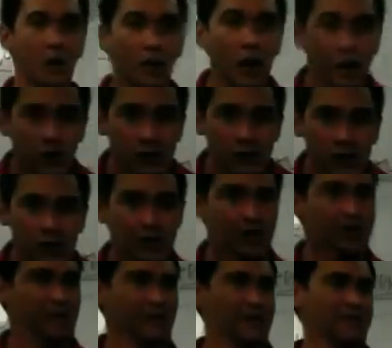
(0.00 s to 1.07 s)
na ako ngayon.
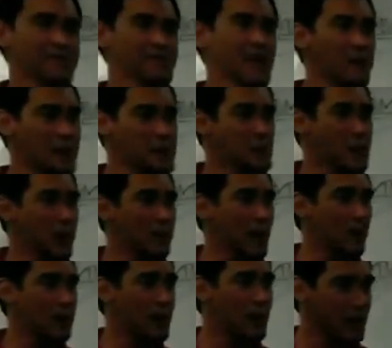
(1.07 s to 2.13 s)
Dapat sumama
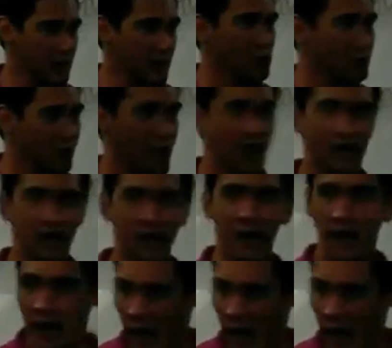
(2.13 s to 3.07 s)
ka pa ngayon, pa lang